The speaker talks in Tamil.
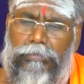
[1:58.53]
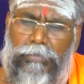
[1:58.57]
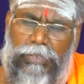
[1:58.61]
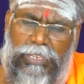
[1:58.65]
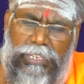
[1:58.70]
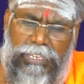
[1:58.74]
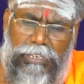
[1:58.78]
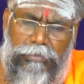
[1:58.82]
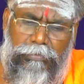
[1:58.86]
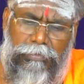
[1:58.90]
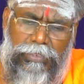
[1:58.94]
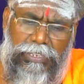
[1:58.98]

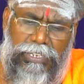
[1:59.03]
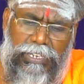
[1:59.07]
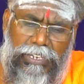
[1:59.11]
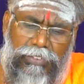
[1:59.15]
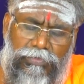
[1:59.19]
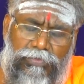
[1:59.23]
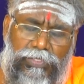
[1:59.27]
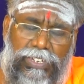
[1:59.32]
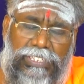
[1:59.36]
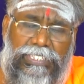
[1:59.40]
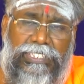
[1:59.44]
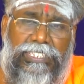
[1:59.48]
மிக மிக
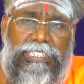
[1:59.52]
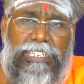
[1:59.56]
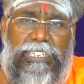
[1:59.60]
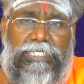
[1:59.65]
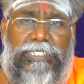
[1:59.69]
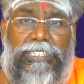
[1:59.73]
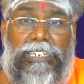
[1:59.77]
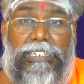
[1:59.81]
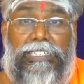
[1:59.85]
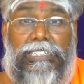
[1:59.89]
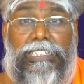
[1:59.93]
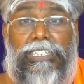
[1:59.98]
வசிய
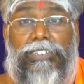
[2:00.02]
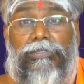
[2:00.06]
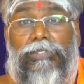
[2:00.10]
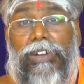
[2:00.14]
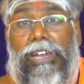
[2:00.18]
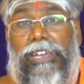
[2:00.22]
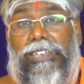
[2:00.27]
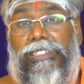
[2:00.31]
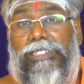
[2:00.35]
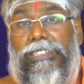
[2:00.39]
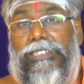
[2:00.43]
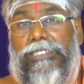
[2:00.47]
சக்தி
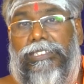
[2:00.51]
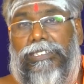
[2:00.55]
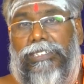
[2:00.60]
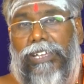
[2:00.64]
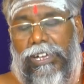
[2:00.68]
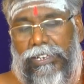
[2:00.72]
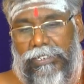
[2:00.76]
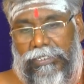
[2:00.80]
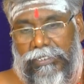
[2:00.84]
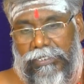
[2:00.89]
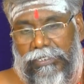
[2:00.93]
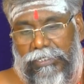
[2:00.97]
வாய்ந்தது
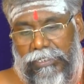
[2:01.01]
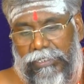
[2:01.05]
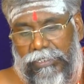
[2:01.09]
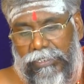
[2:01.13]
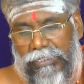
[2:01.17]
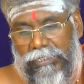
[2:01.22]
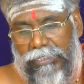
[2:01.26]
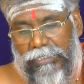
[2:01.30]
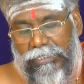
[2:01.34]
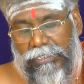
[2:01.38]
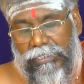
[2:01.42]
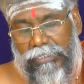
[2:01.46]
தான்
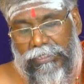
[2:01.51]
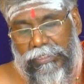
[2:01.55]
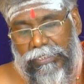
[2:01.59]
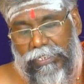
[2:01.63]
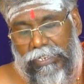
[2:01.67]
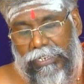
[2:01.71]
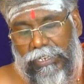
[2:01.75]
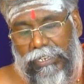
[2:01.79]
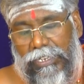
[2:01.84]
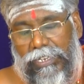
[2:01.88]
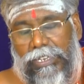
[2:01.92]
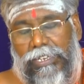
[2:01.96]
இந்த
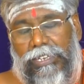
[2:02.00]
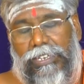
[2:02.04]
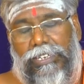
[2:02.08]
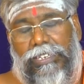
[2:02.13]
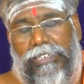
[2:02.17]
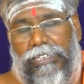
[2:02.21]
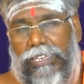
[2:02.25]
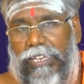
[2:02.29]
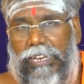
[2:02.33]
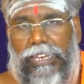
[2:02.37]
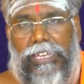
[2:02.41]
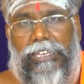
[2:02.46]

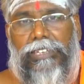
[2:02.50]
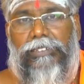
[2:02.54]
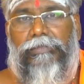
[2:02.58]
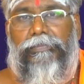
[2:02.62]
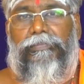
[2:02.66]
இலை